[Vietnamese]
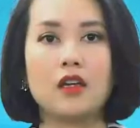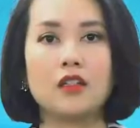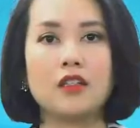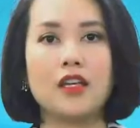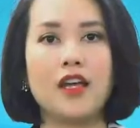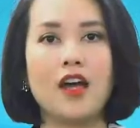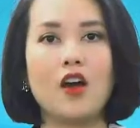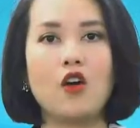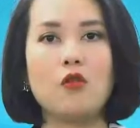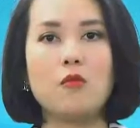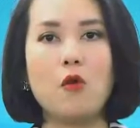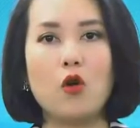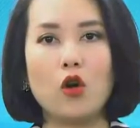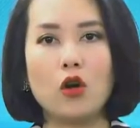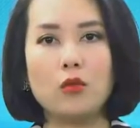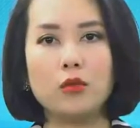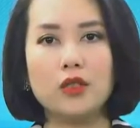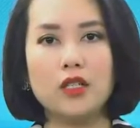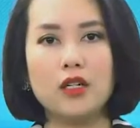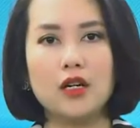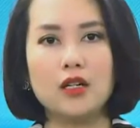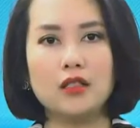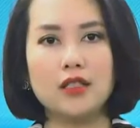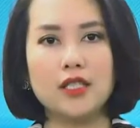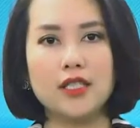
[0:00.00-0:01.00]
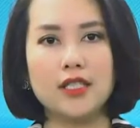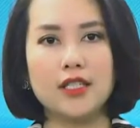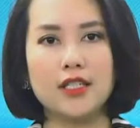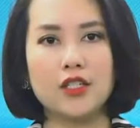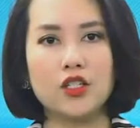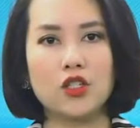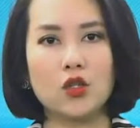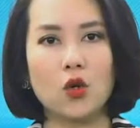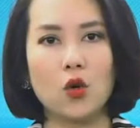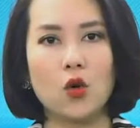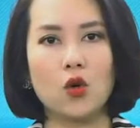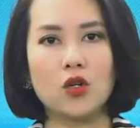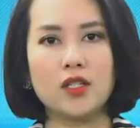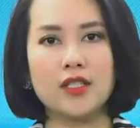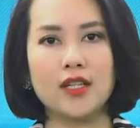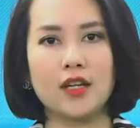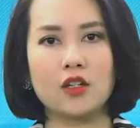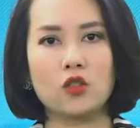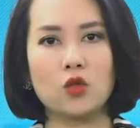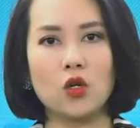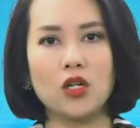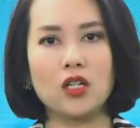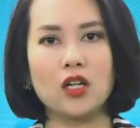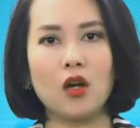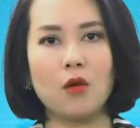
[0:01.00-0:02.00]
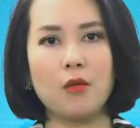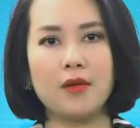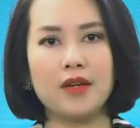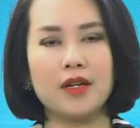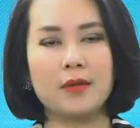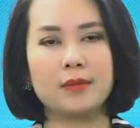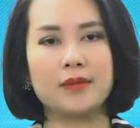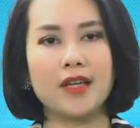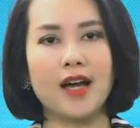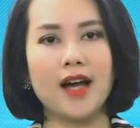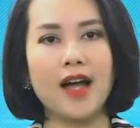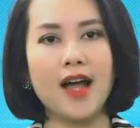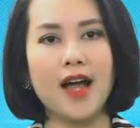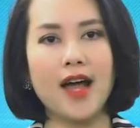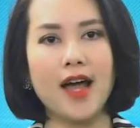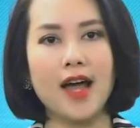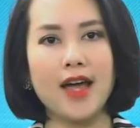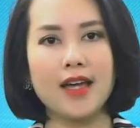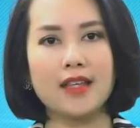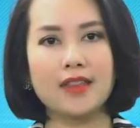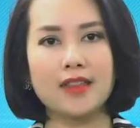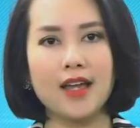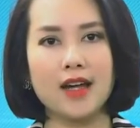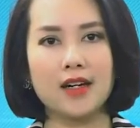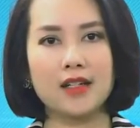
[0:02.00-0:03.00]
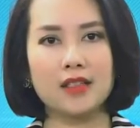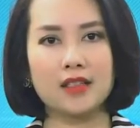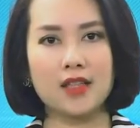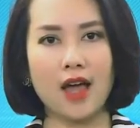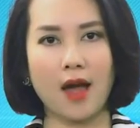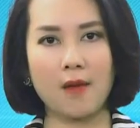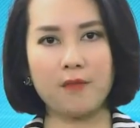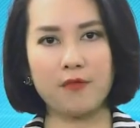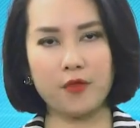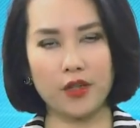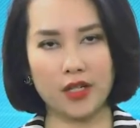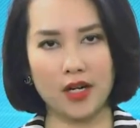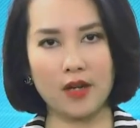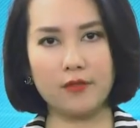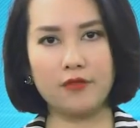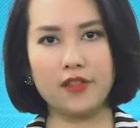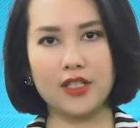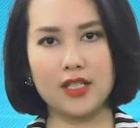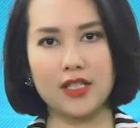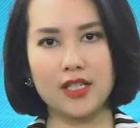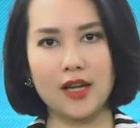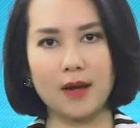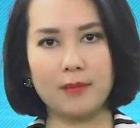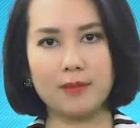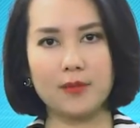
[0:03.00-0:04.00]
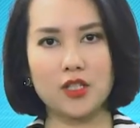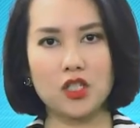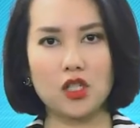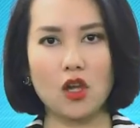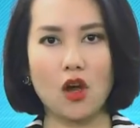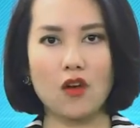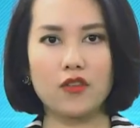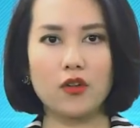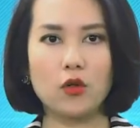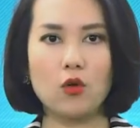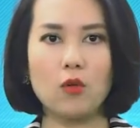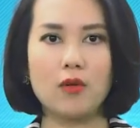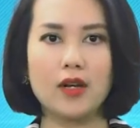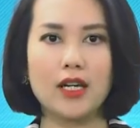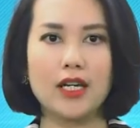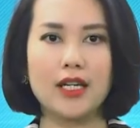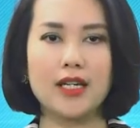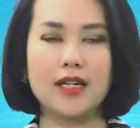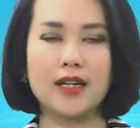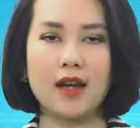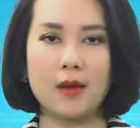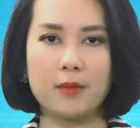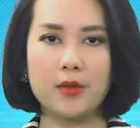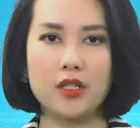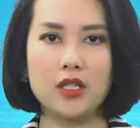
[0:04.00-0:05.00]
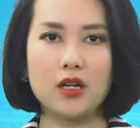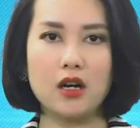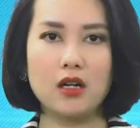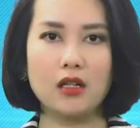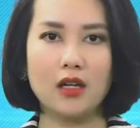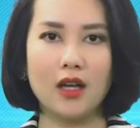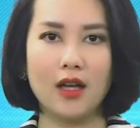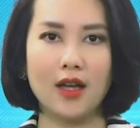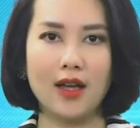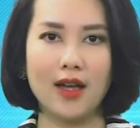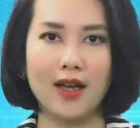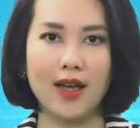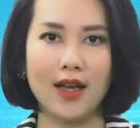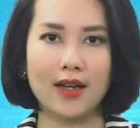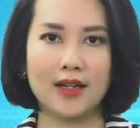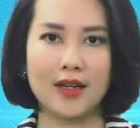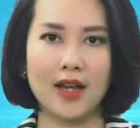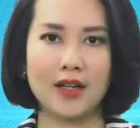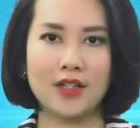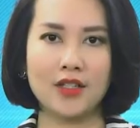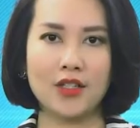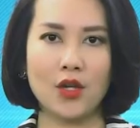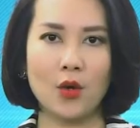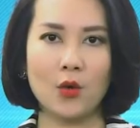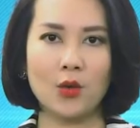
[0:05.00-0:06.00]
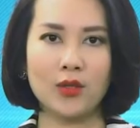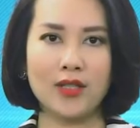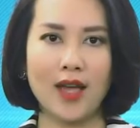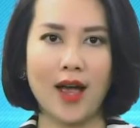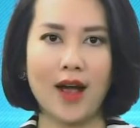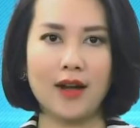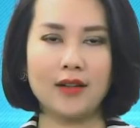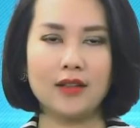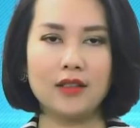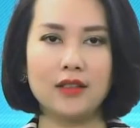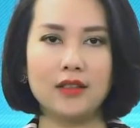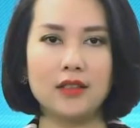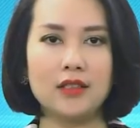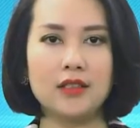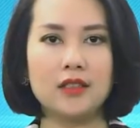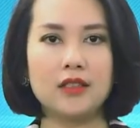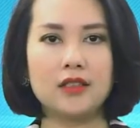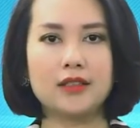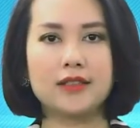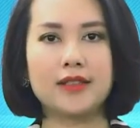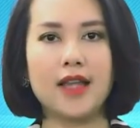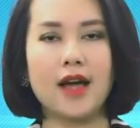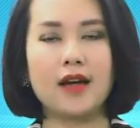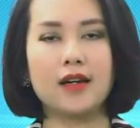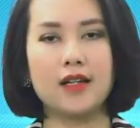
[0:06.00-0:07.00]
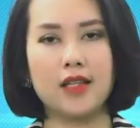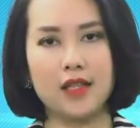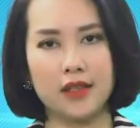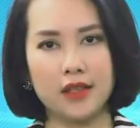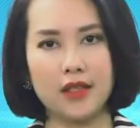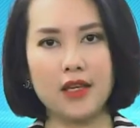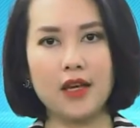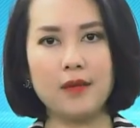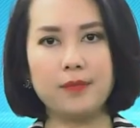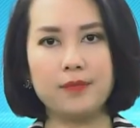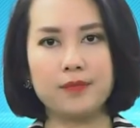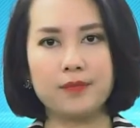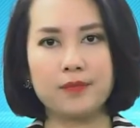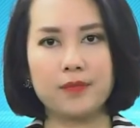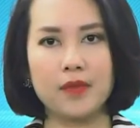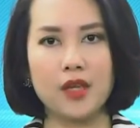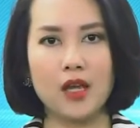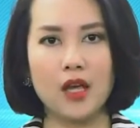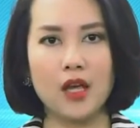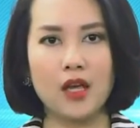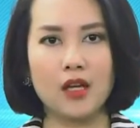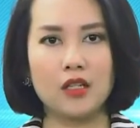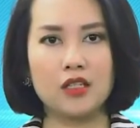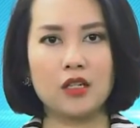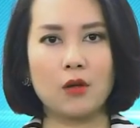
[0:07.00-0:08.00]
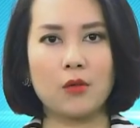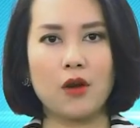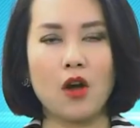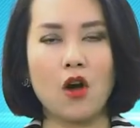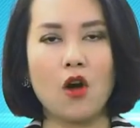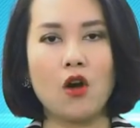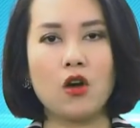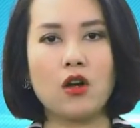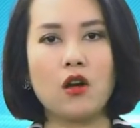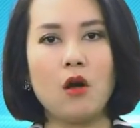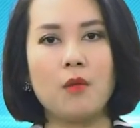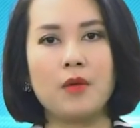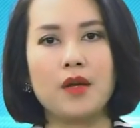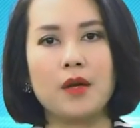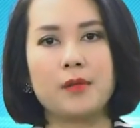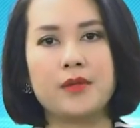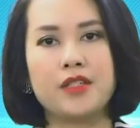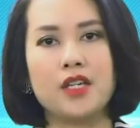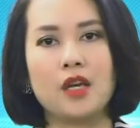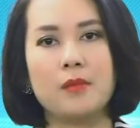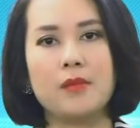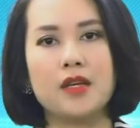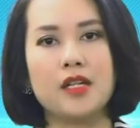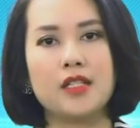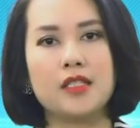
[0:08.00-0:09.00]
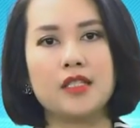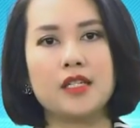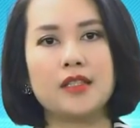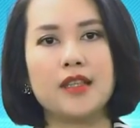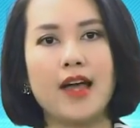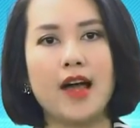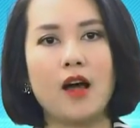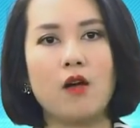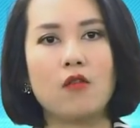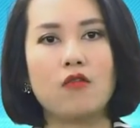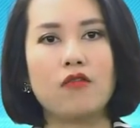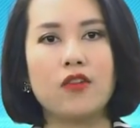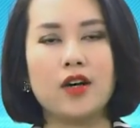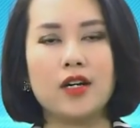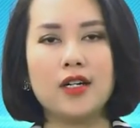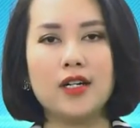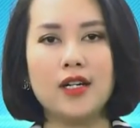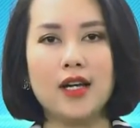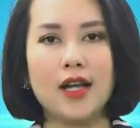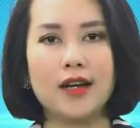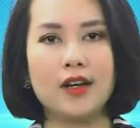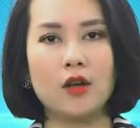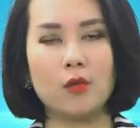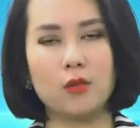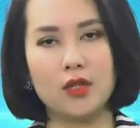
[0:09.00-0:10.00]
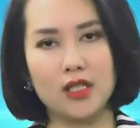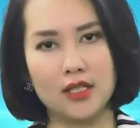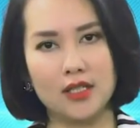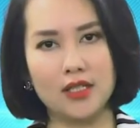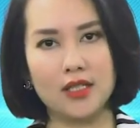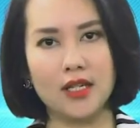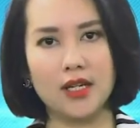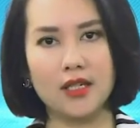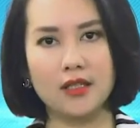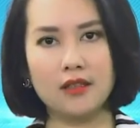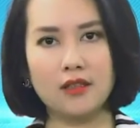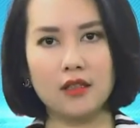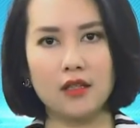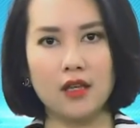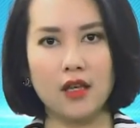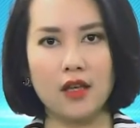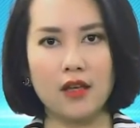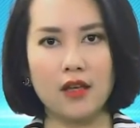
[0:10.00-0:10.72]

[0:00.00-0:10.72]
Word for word: Theo Bộ Công Thương, chỉ số sản xuất công nghiệp tháng hai tăng tám phẩy năm phần trăm so với cùng kỳ năm trước, đánh dấu tháng thứ tư tăng liên tiếp. Trong đó, công nghiệp chế biến chế tạo vẫn là động lực chính.